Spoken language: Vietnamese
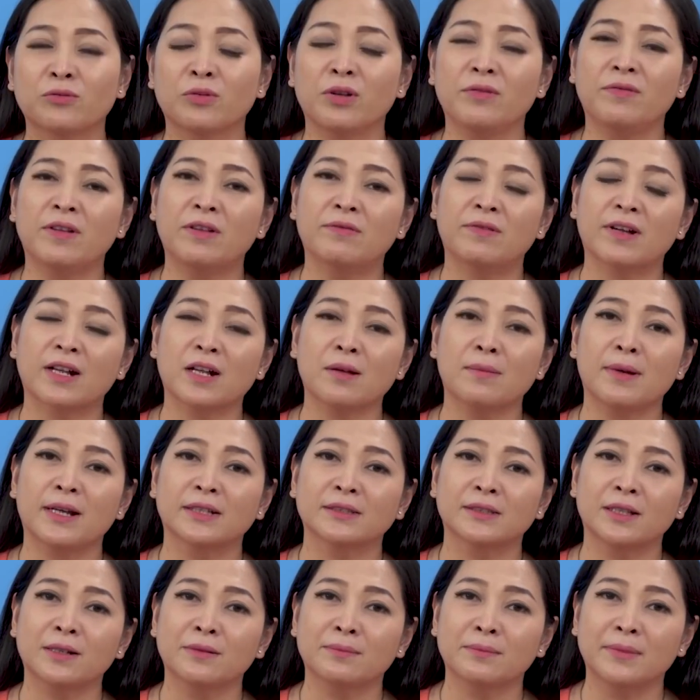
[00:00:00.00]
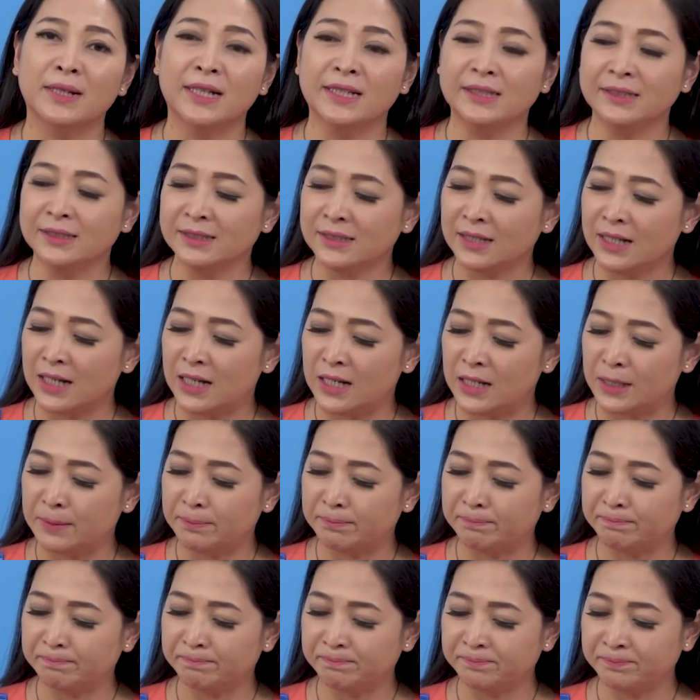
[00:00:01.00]
Quý vị và các bạn thân mến,
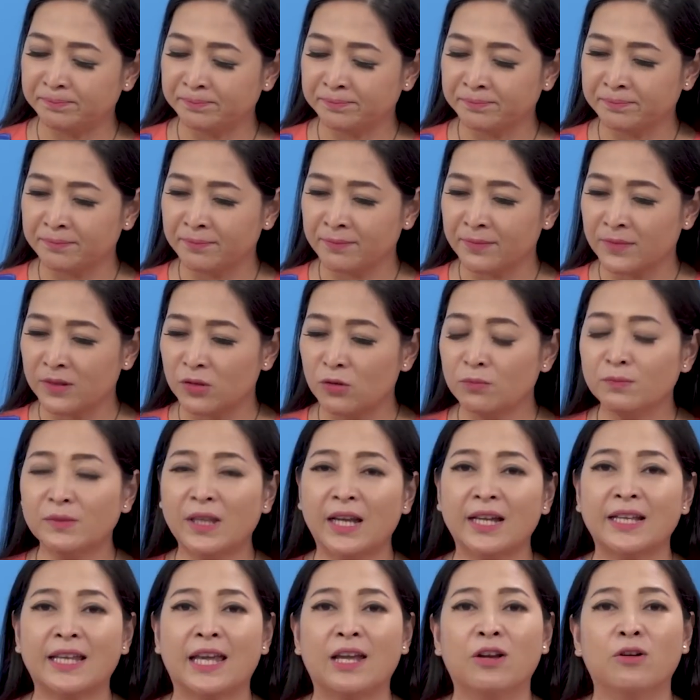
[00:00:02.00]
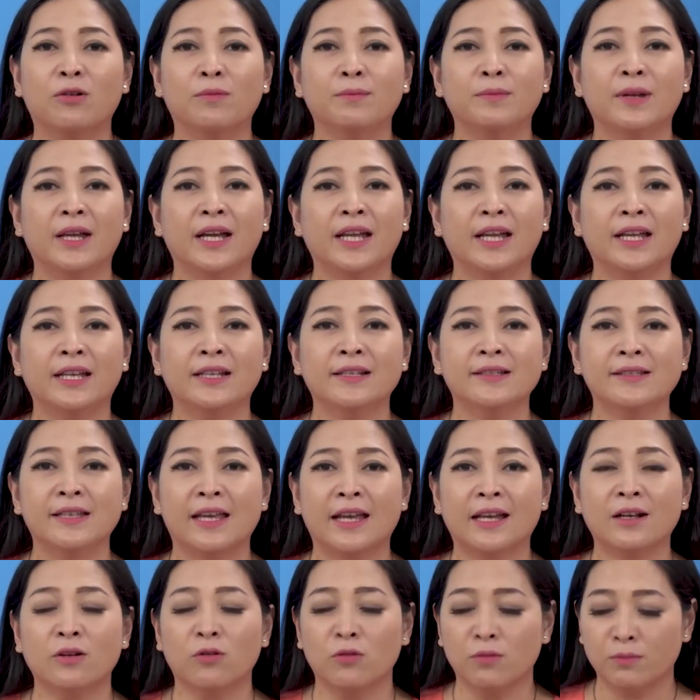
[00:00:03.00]
chúng ta ngày hôm nay
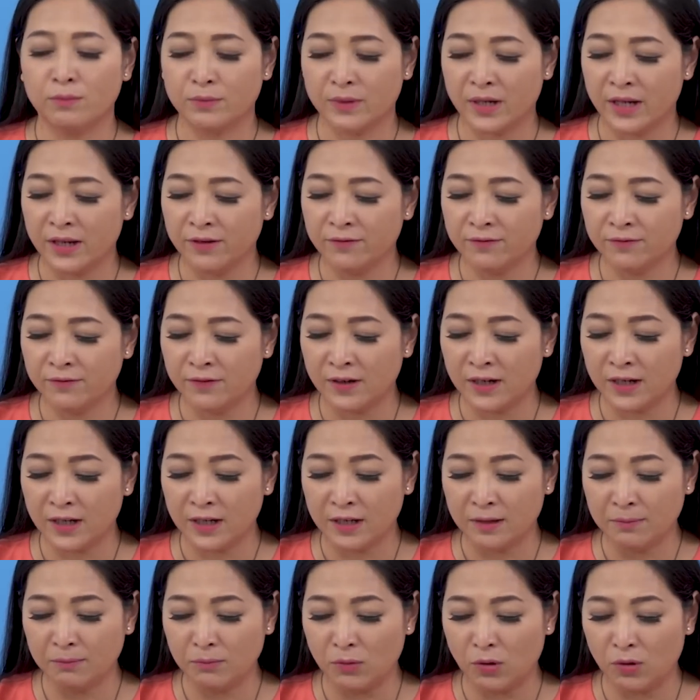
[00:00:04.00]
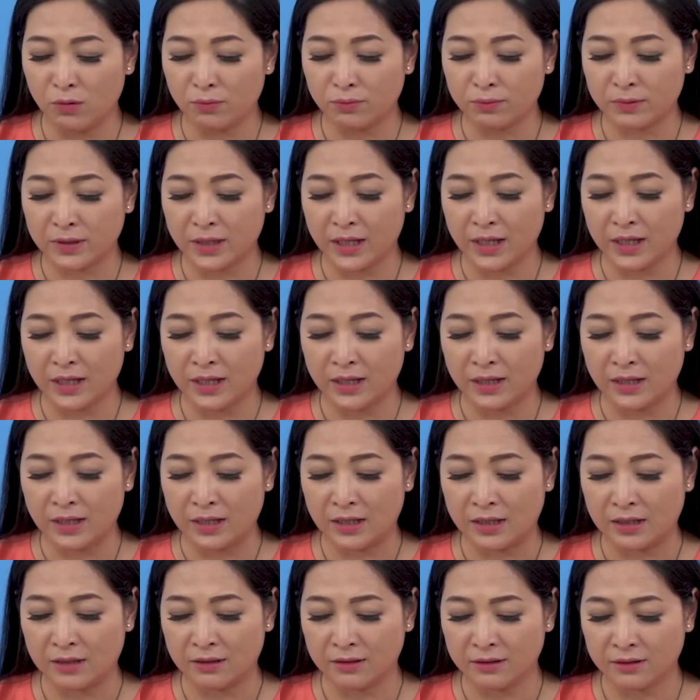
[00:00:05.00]
sẽ cùng đến với một cái
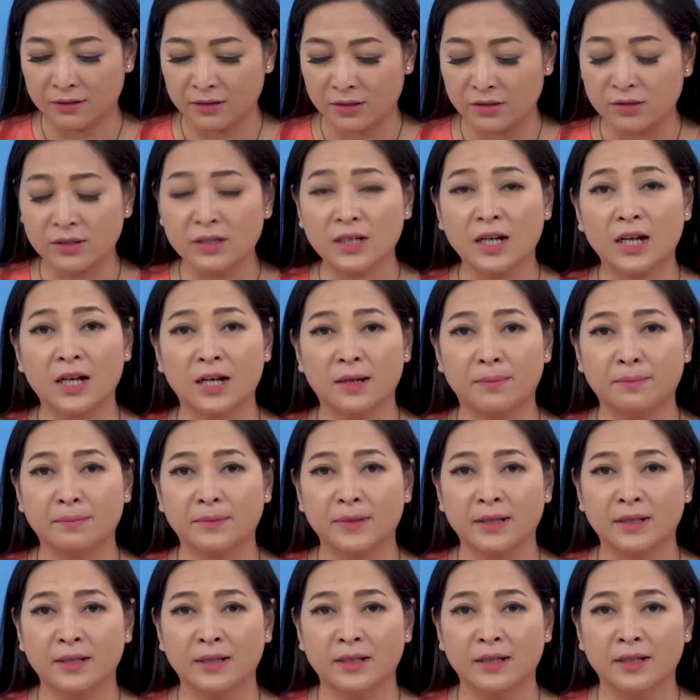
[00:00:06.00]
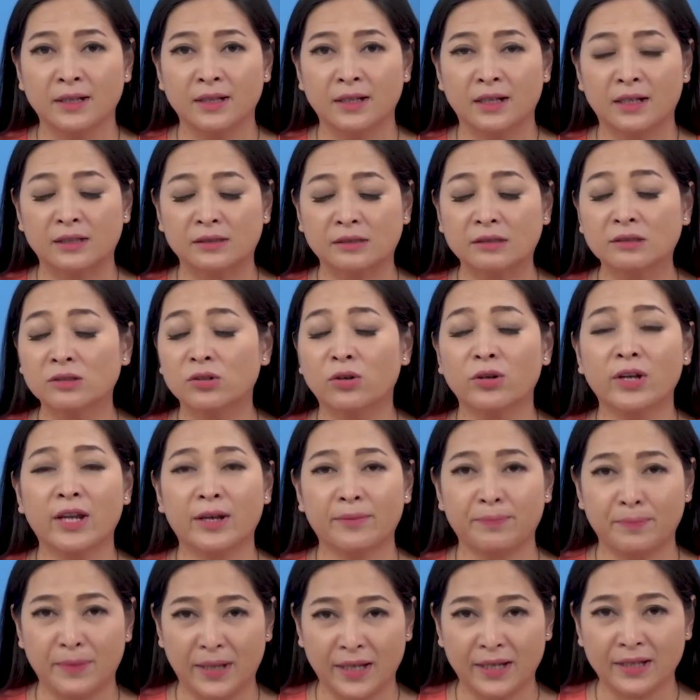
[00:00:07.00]
trường hợp tương đối
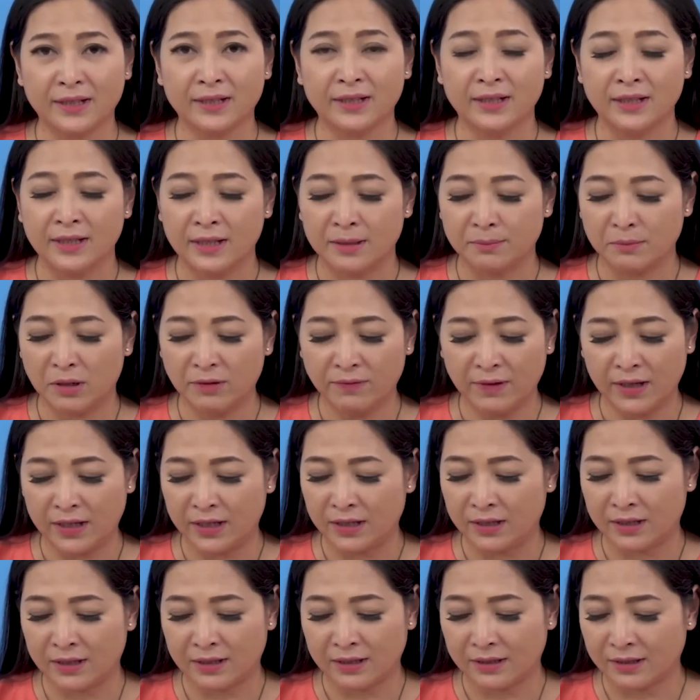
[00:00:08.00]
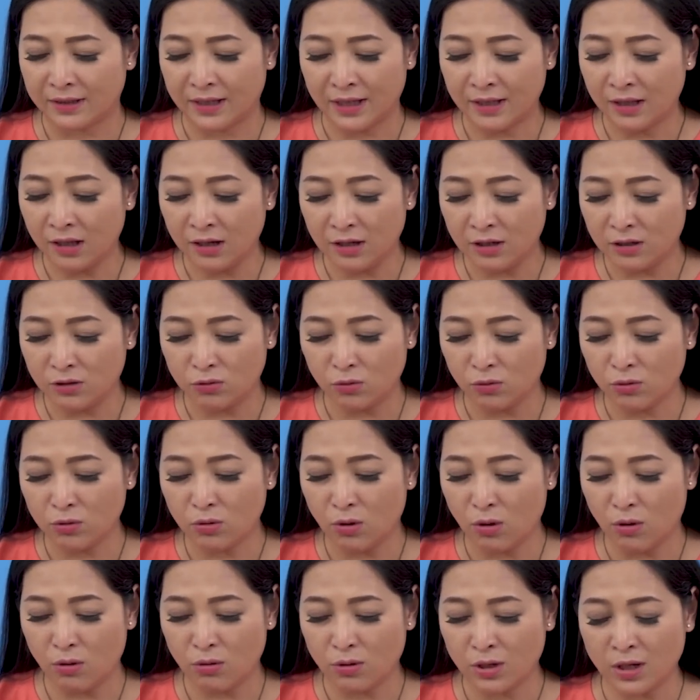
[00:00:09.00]
đặc biệt, bởi vì cái thư của
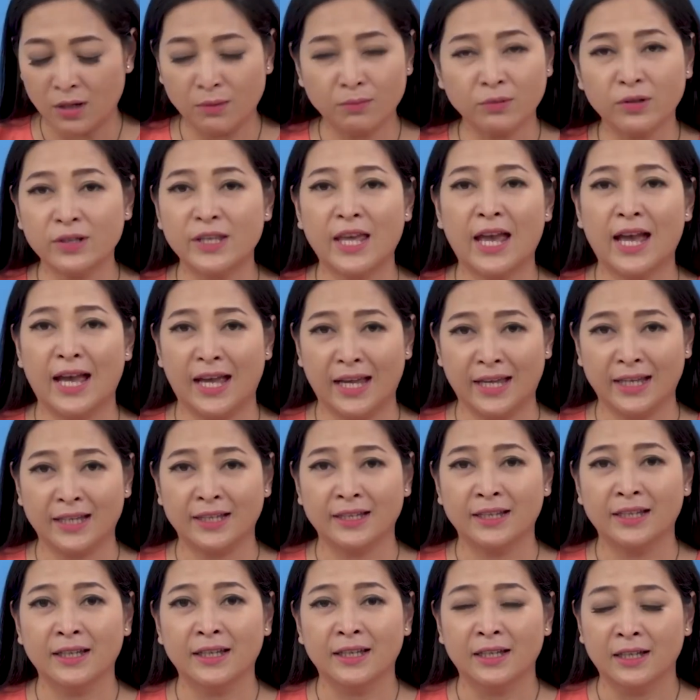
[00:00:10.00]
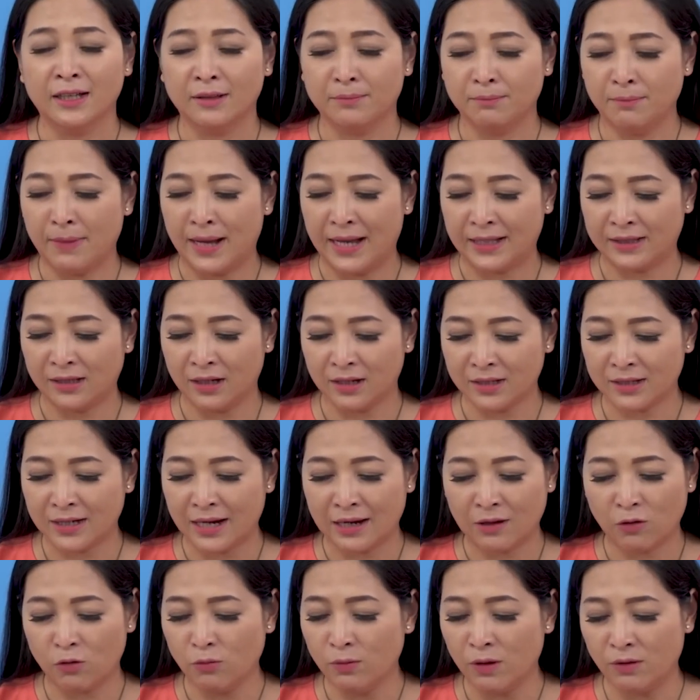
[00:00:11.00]
cô không có dài, mà thật
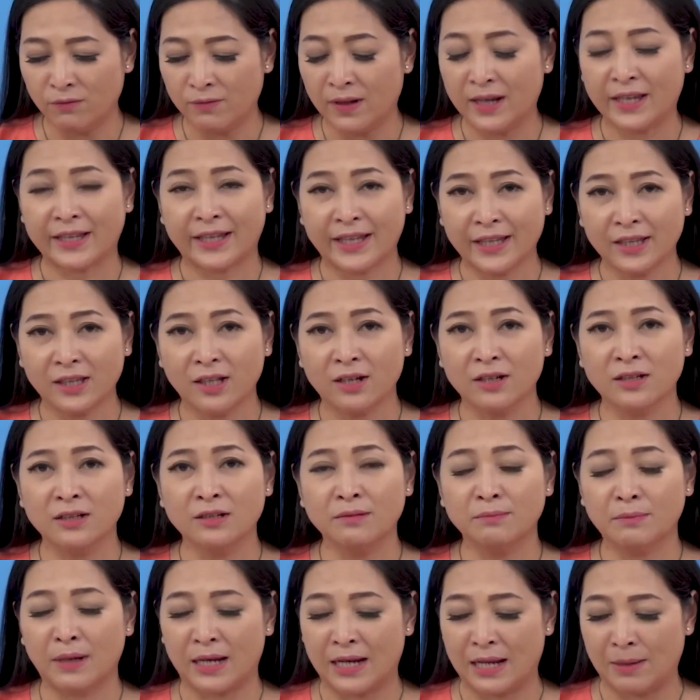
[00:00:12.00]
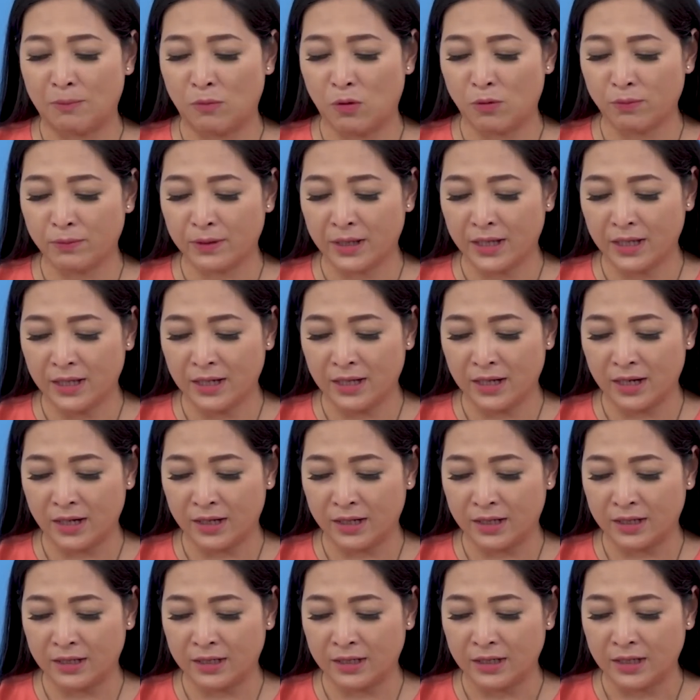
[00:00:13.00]
ra cũng không phải là cái thư mà là một cái
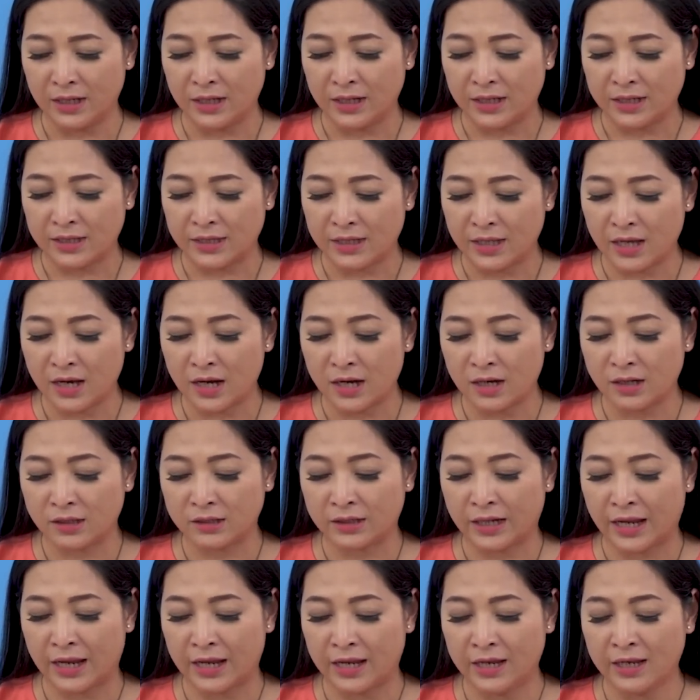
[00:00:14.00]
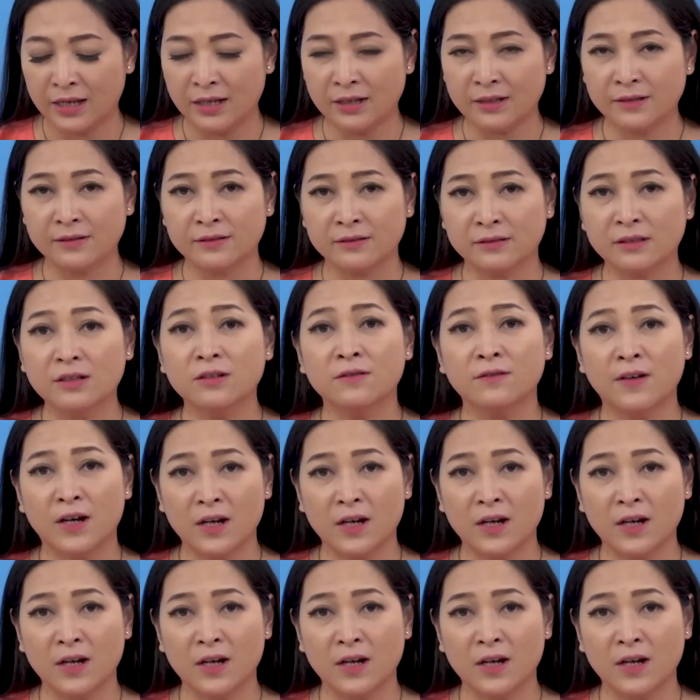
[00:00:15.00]
lời nhờ để tư